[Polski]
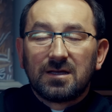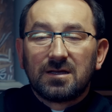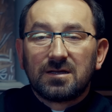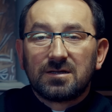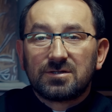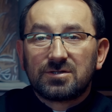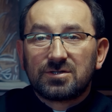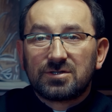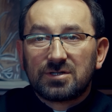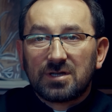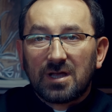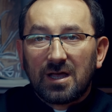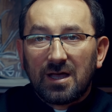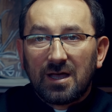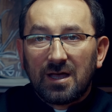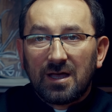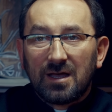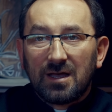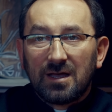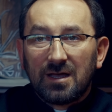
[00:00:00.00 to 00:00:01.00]

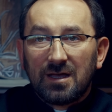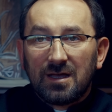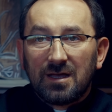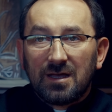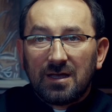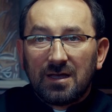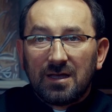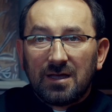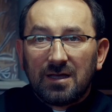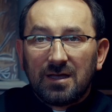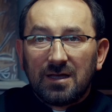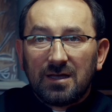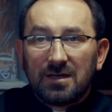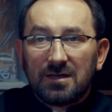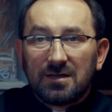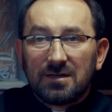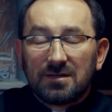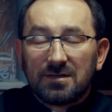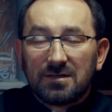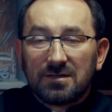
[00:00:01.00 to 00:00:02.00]
że
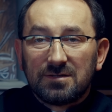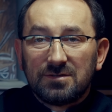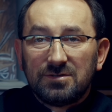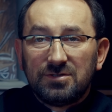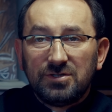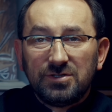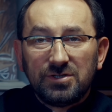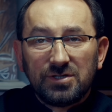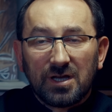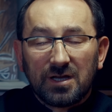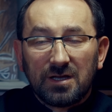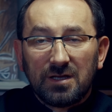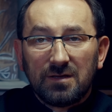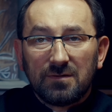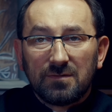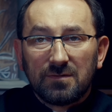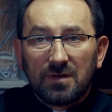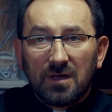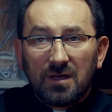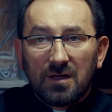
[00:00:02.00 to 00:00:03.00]
e,
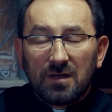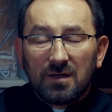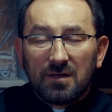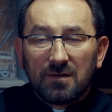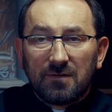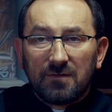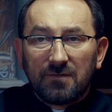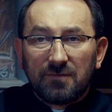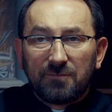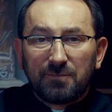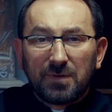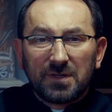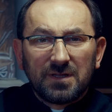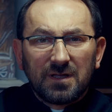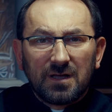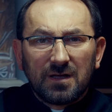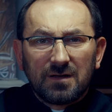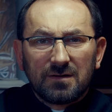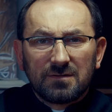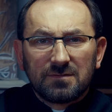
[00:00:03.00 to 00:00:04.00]
dzisiaj
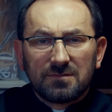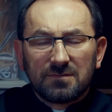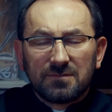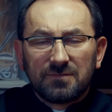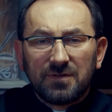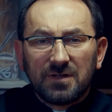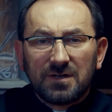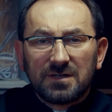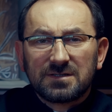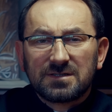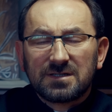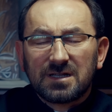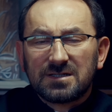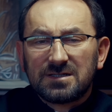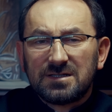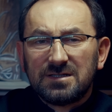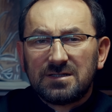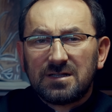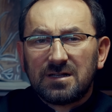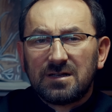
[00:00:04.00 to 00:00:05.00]
wpada wiele
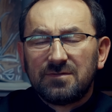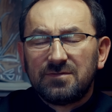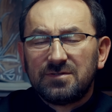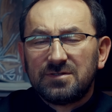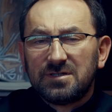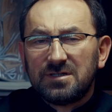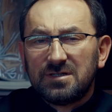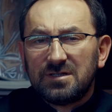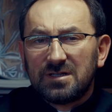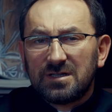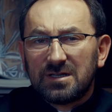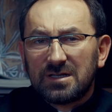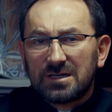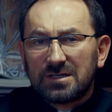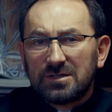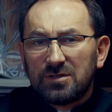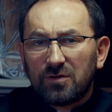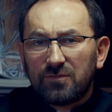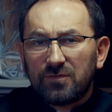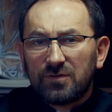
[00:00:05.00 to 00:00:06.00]
stacji telewizyjnych i
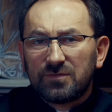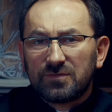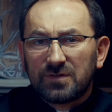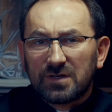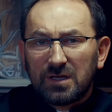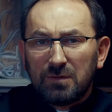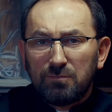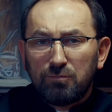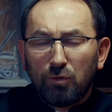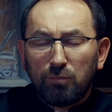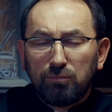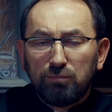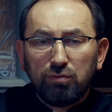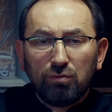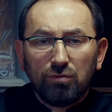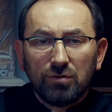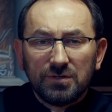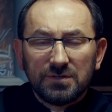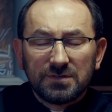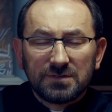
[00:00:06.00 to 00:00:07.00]
radiowych w taki
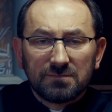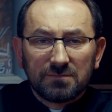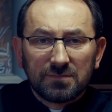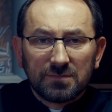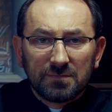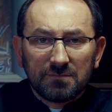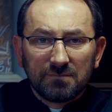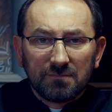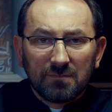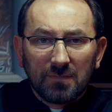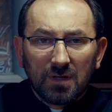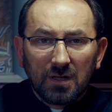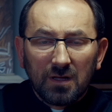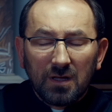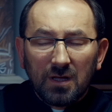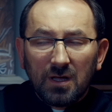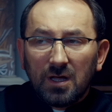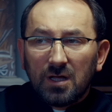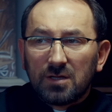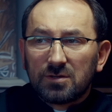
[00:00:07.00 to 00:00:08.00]
populizm.
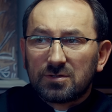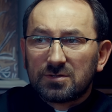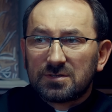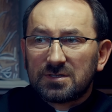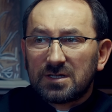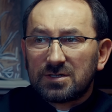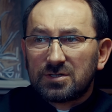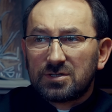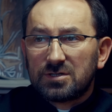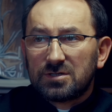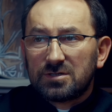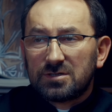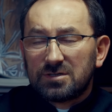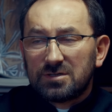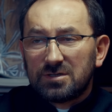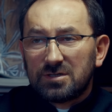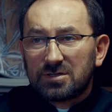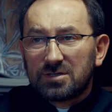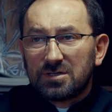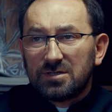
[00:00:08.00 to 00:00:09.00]
To znaczy,
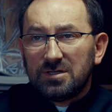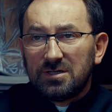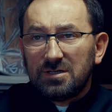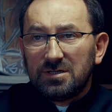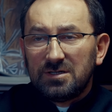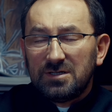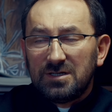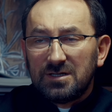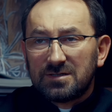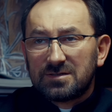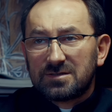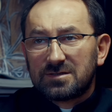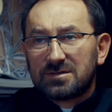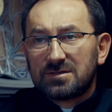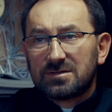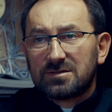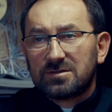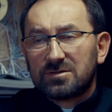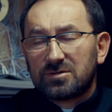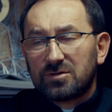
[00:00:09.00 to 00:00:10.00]
jeżeli
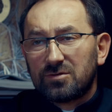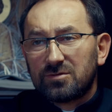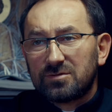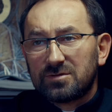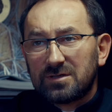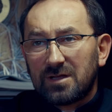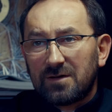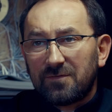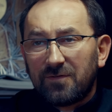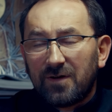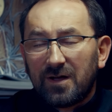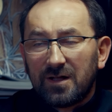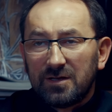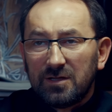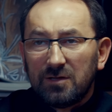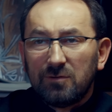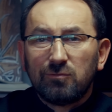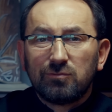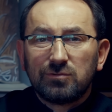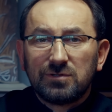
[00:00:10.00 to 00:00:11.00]
jest to na
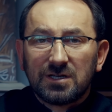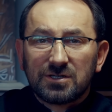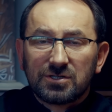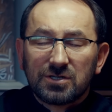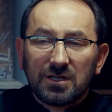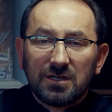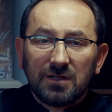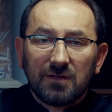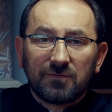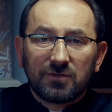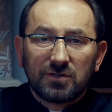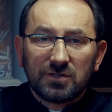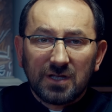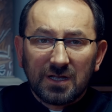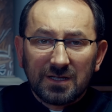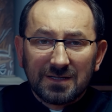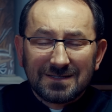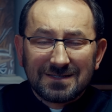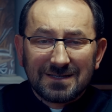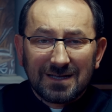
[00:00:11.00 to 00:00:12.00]
fali uderzenie w
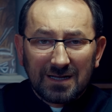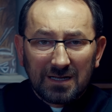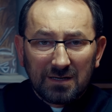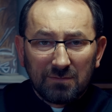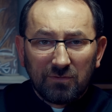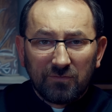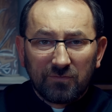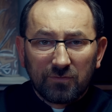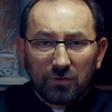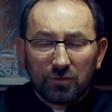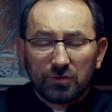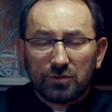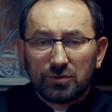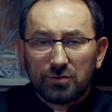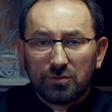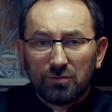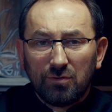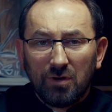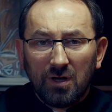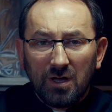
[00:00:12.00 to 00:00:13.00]
księdza albo w
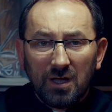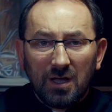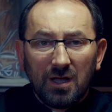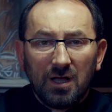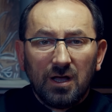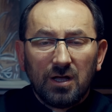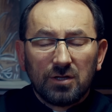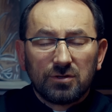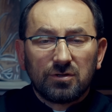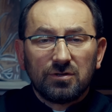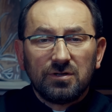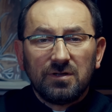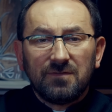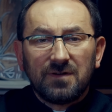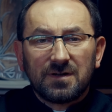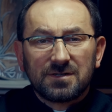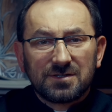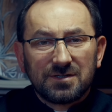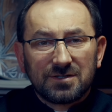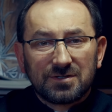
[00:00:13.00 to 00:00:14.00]
kościół, to
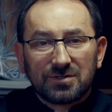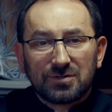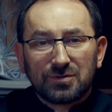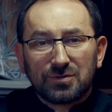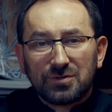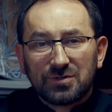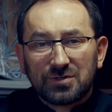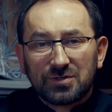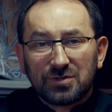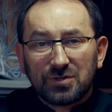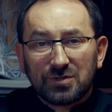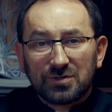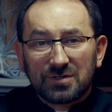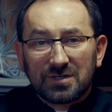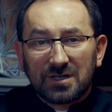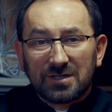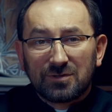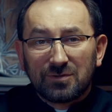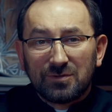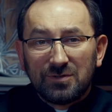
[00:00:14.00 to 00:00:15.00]
nieważne, czy to jest ksiądz
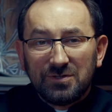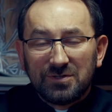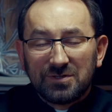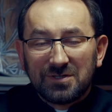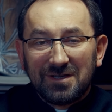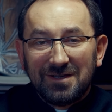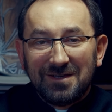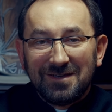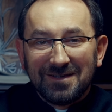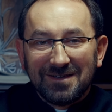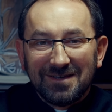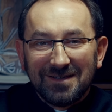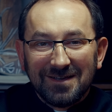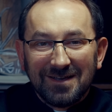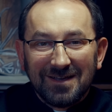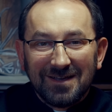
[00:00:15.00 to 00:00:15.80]
katolicki,